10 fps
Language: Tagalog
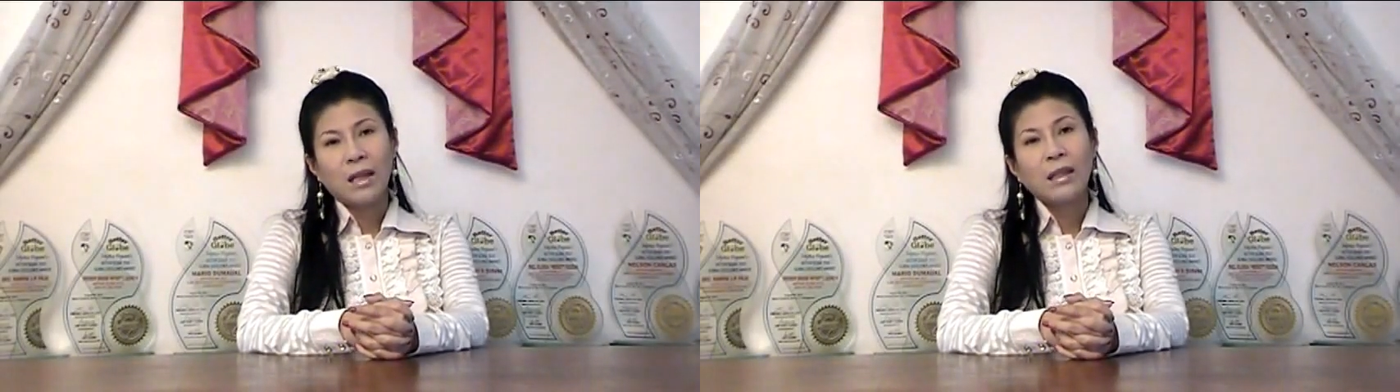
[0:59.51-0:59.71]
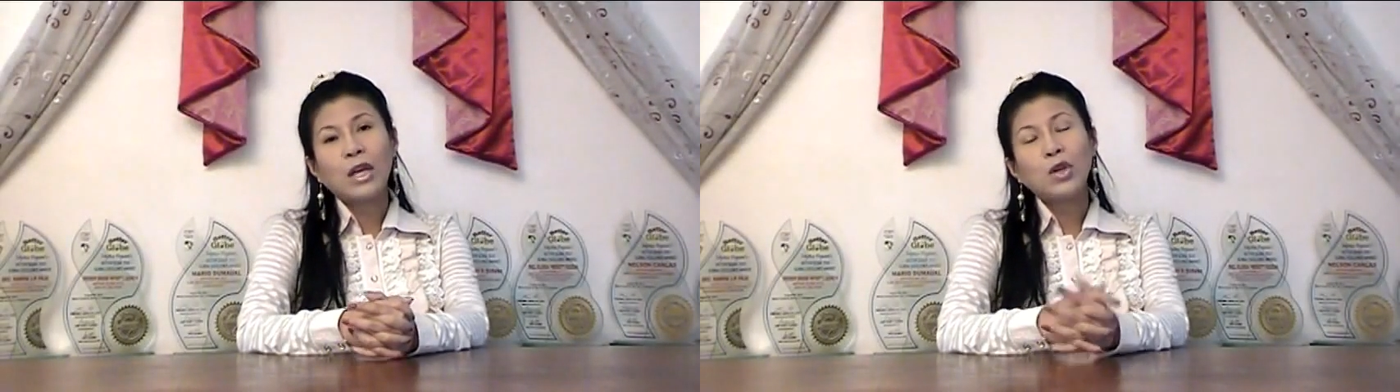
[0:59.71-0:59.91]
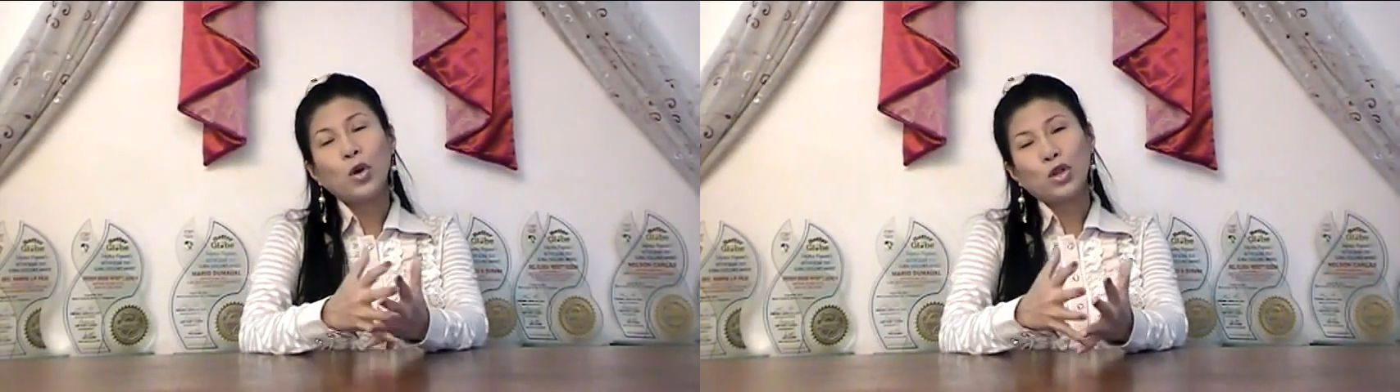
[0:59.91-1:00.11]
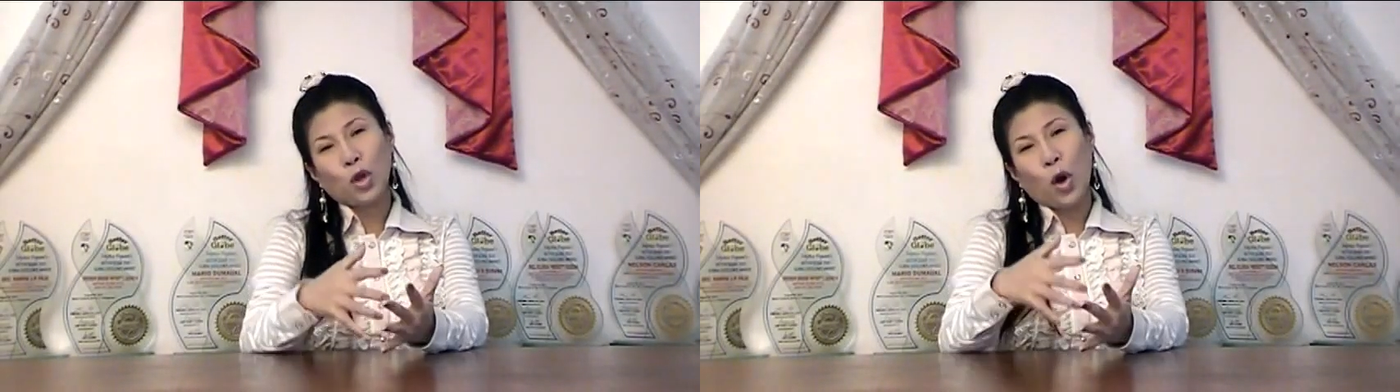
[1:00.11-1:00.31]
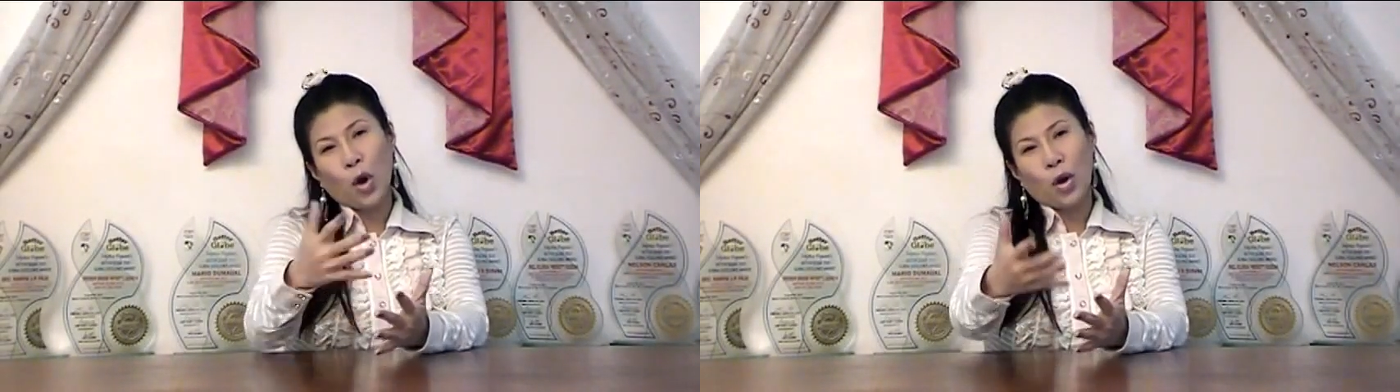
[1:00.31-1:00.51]
ng
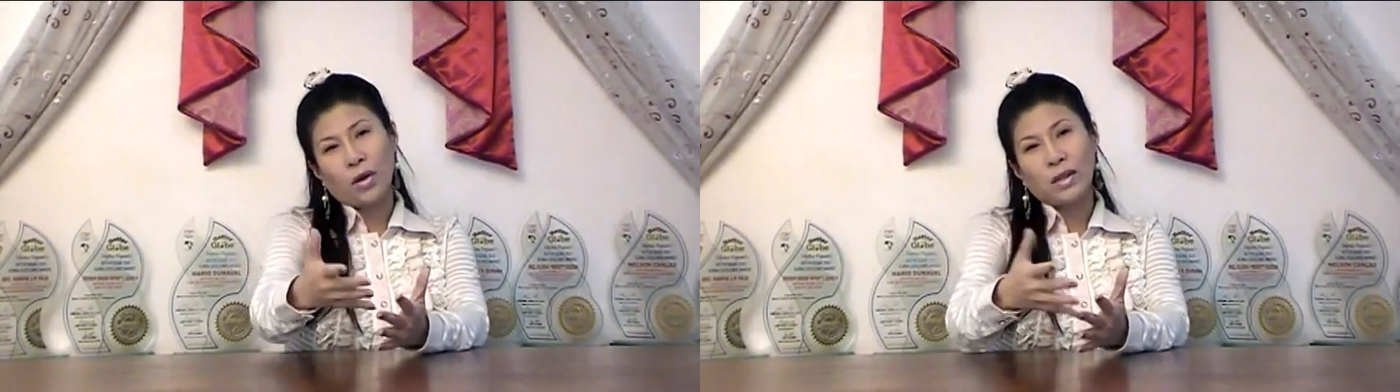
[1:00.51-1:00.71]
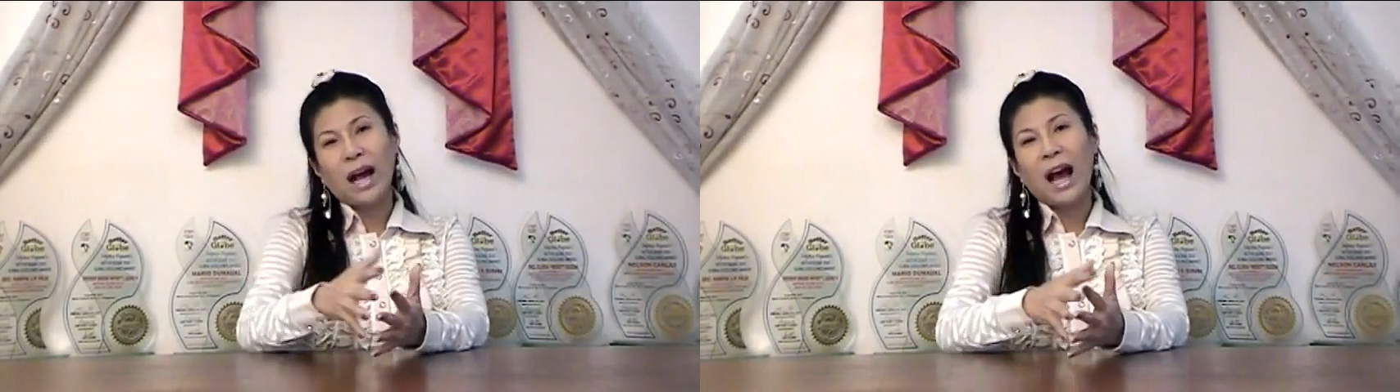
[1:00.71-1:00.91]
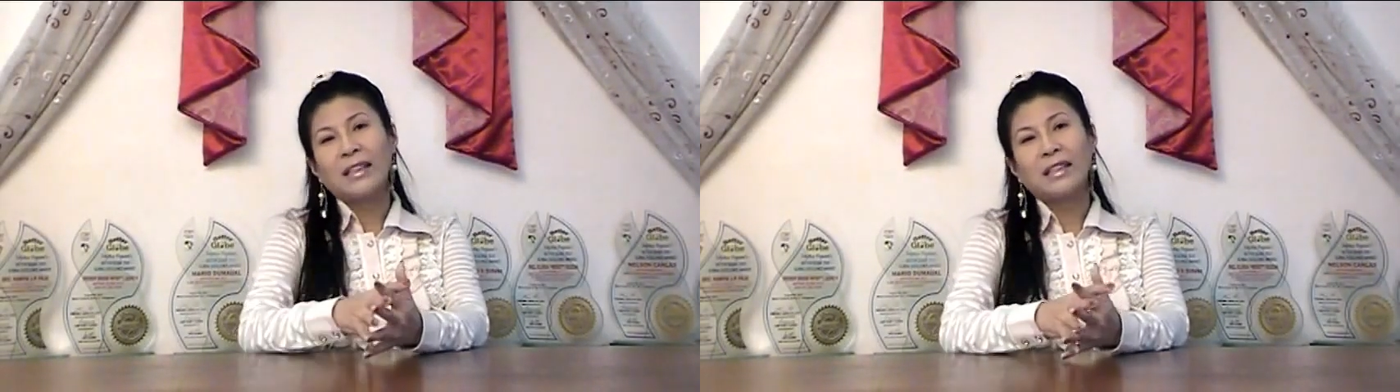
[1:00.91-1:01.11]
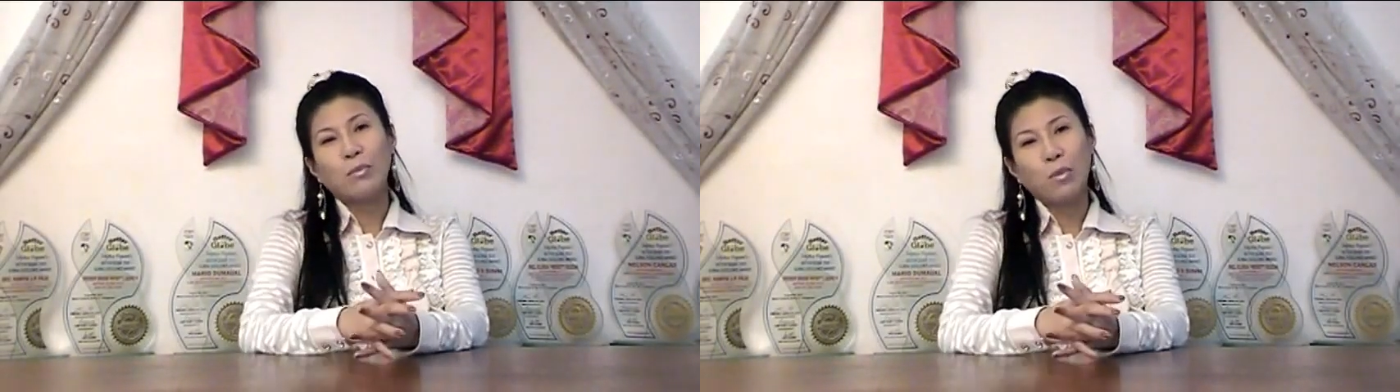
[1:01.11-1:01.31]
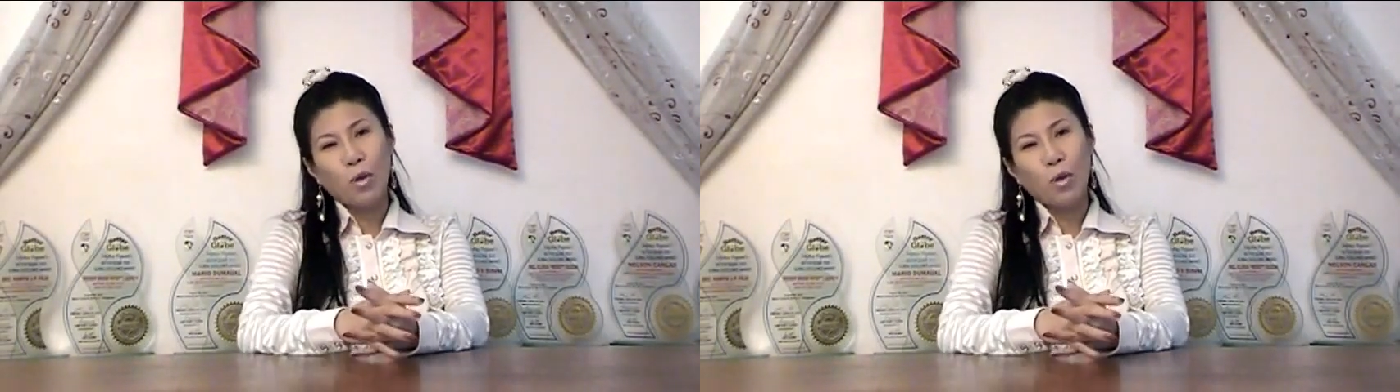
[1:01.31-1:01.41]
yugto ng ating